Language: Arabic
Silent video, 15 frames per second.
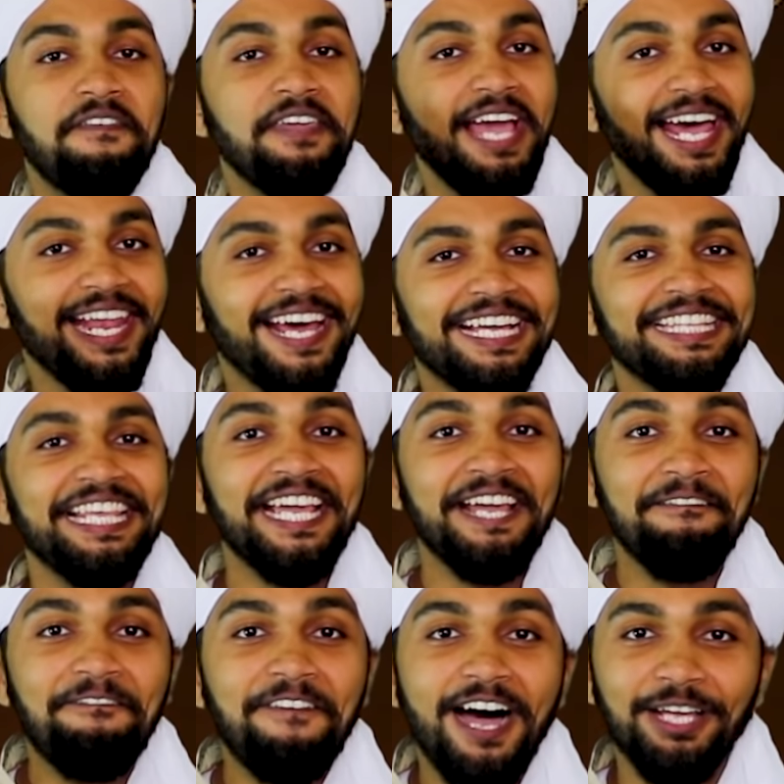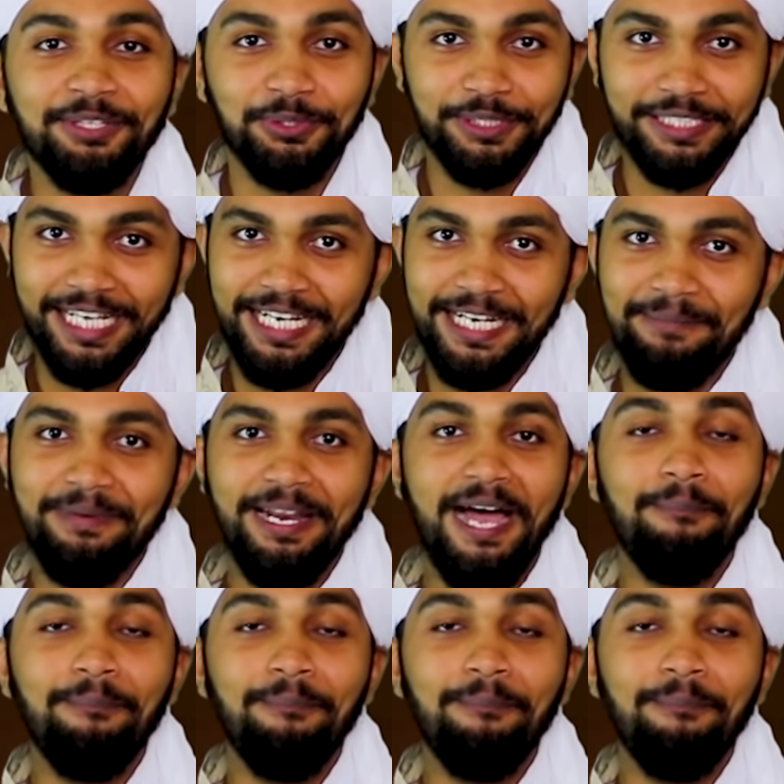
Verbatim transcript: في حلقتين فاتوا تكلمنا